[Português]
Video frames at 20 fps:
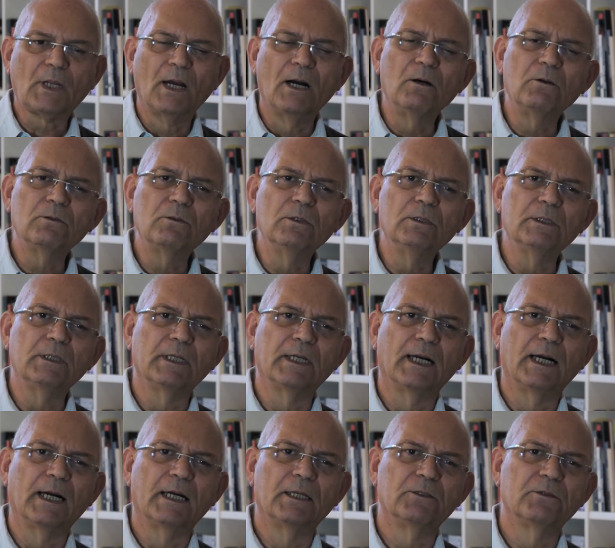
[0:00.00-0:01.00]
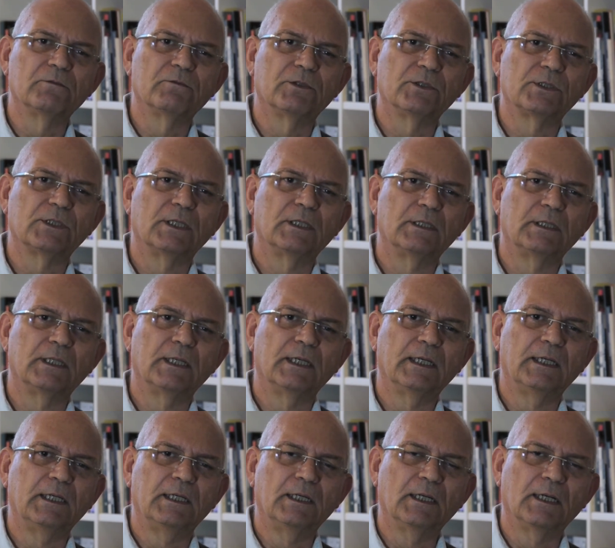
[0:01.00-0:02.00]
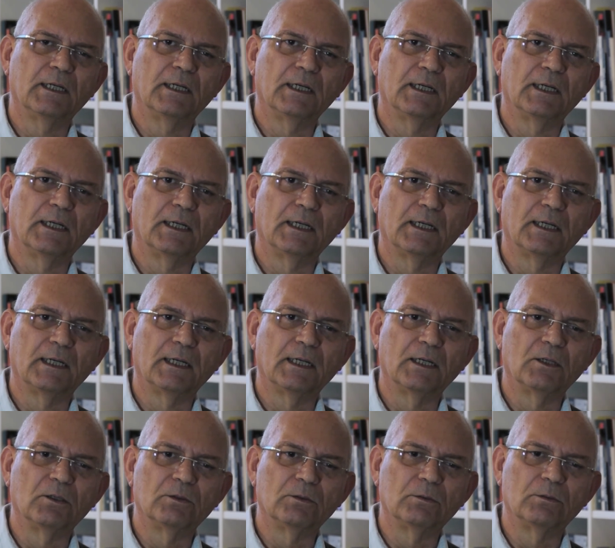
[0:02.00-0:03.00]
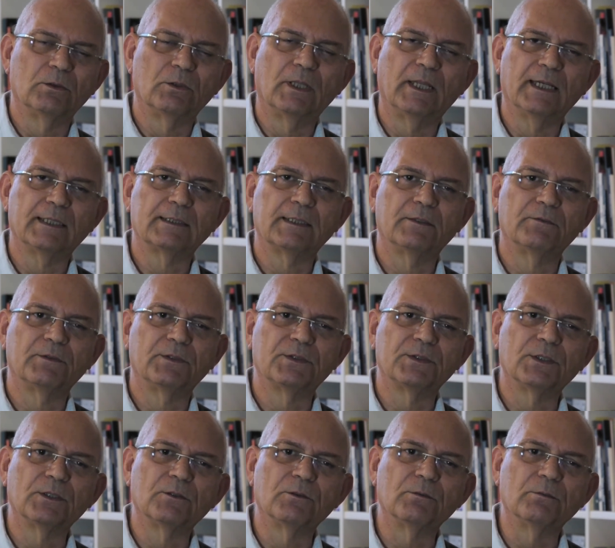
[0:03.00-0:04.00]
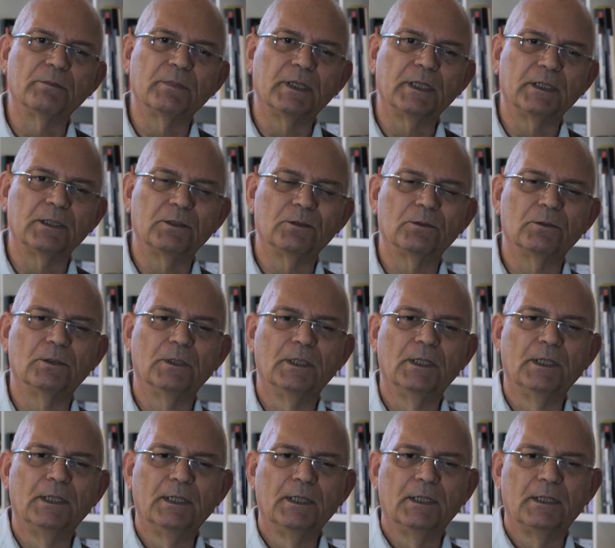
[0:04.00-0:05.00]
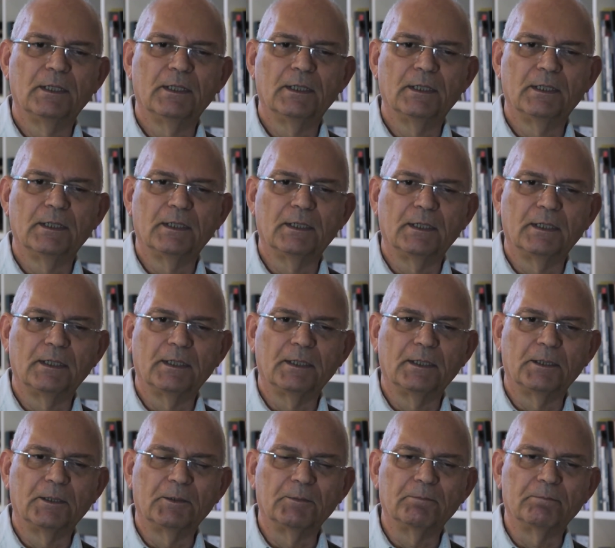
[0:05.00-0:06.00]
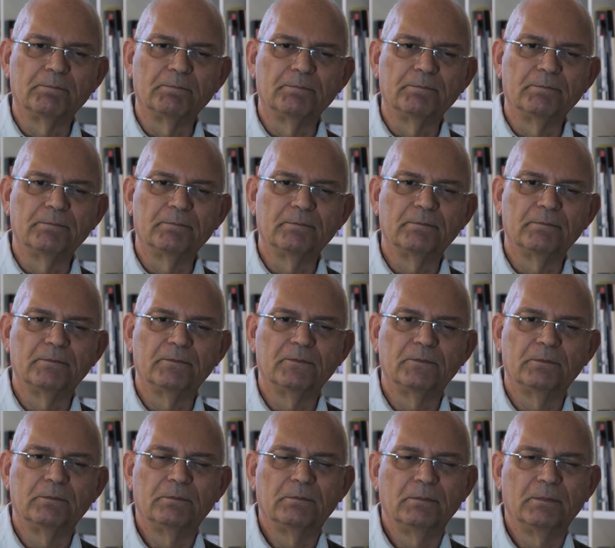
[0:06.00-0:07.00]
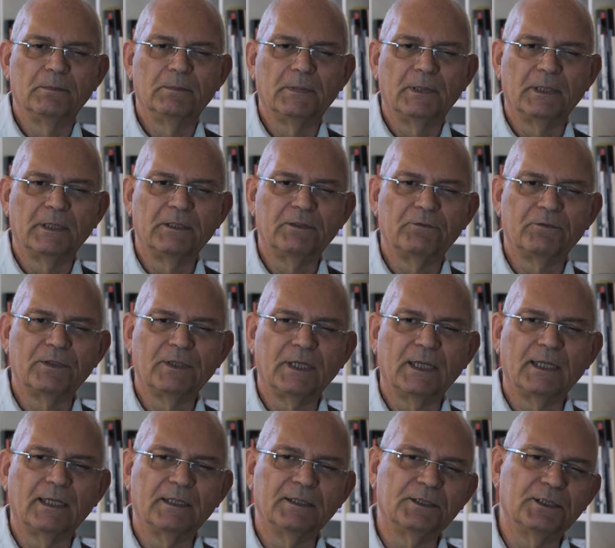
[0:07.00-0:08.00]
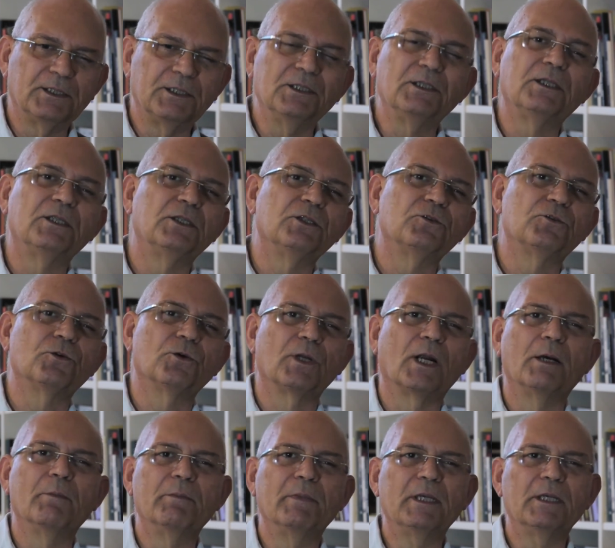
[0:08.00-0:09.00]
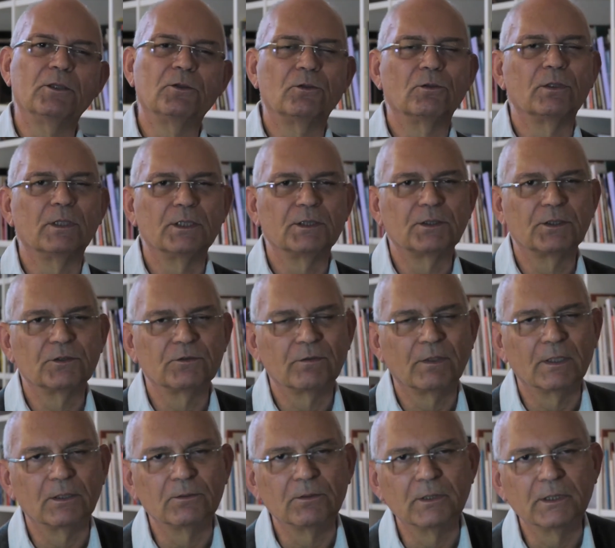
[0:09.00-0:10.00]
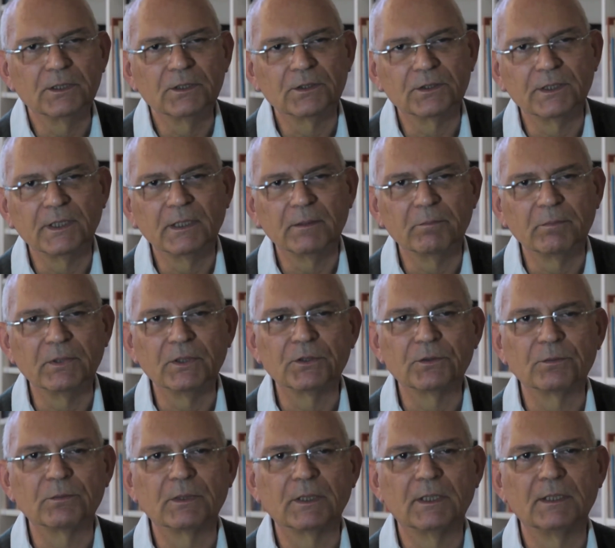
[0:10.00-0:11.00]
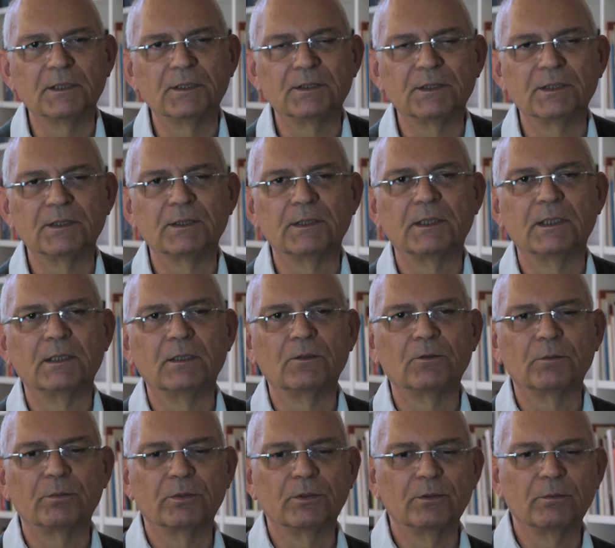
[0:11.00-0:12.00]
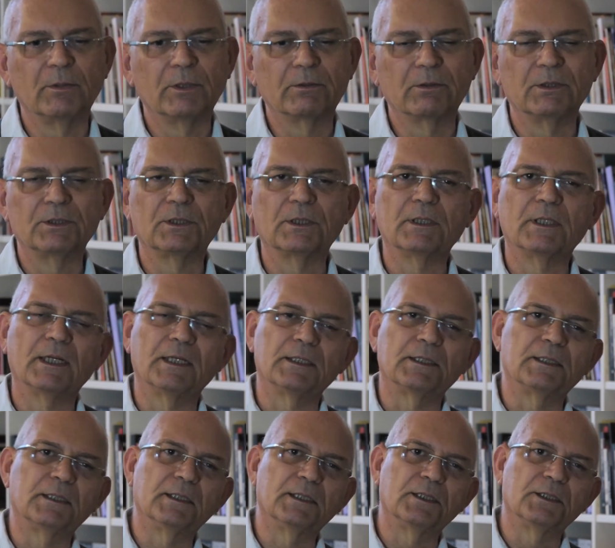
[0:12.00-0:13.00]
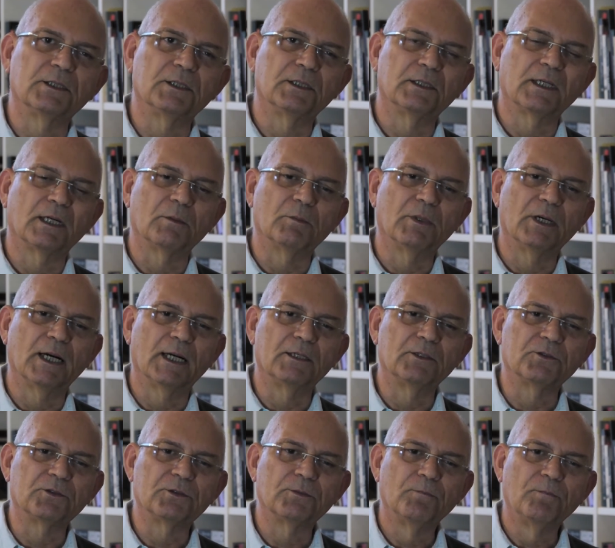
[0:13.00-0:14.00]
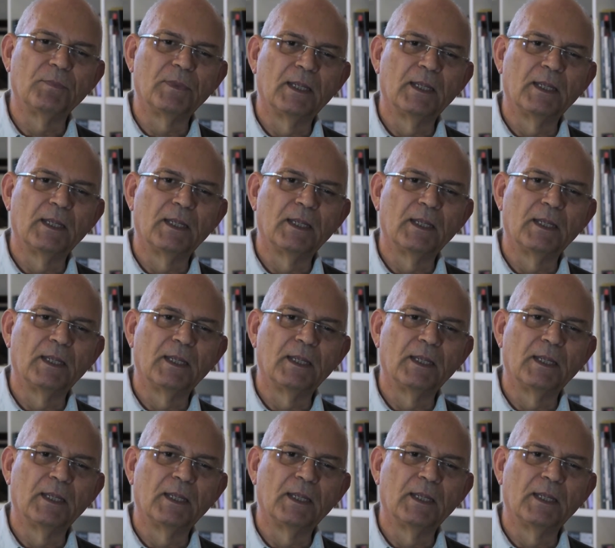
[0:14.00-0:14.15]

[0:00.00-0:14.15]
ao contrário, você tem ah, dessa visão meio. Ah, enfim, eh, de tesouramento desses valores, né, mesmo que eles se estendam por uma quantidade grande de trabalhos,